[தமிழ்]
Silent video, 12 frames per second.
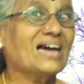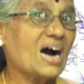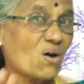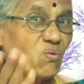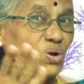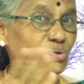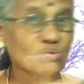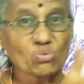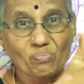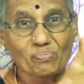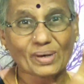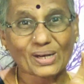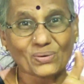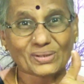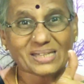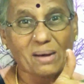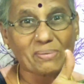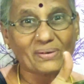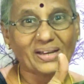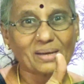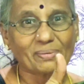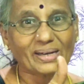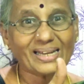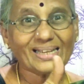அவ்வளோ சூப்பராக ஒரு சாம்பார் வைக்க
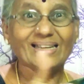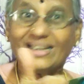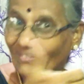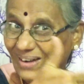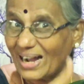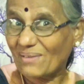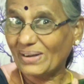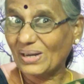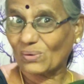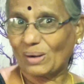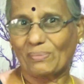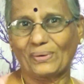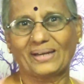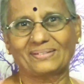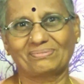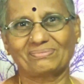போகிறேன் வாங்க வீடியோக்குள்ளே போகலாம்